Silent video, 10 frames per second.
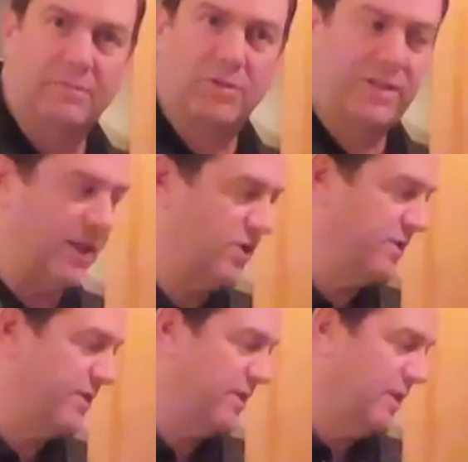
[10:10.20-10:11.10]

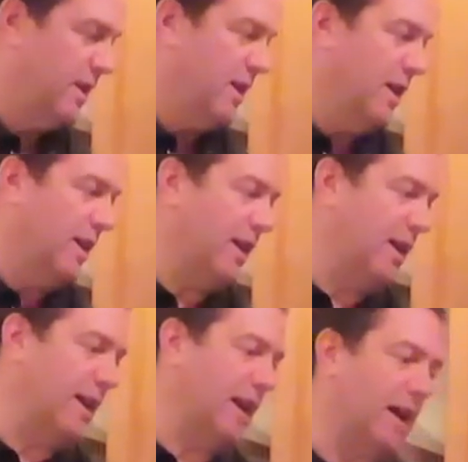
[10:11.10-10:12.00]
botellas.
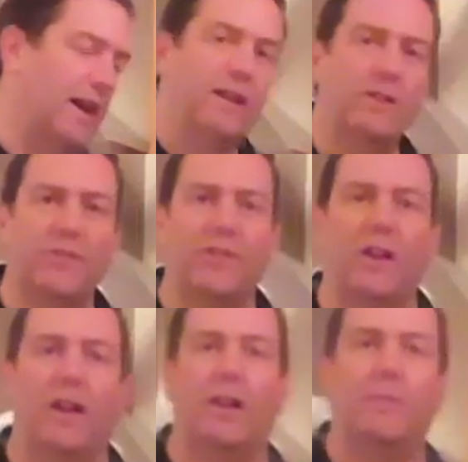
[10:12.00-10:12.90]
Y ellos,
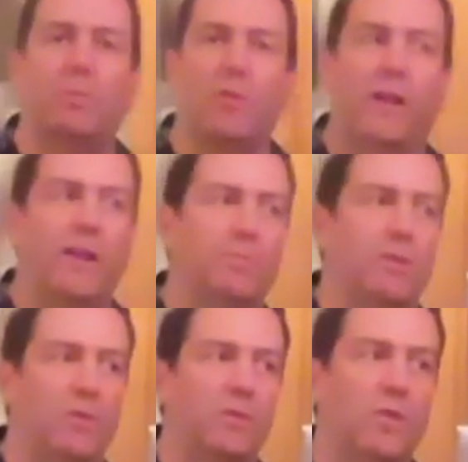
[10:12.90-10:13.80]
uh, por
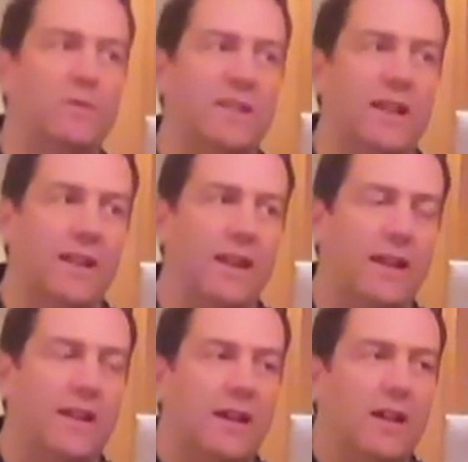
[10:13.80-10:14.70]
ejemplo, no
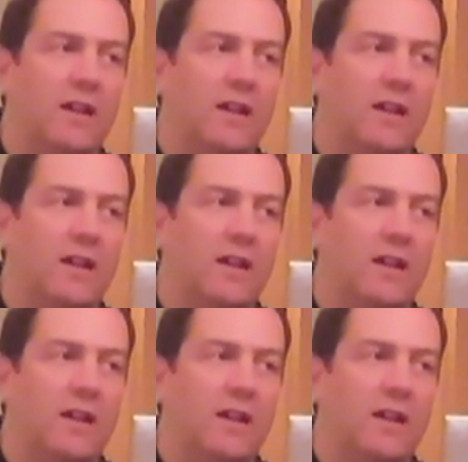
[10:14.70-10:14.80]
tienen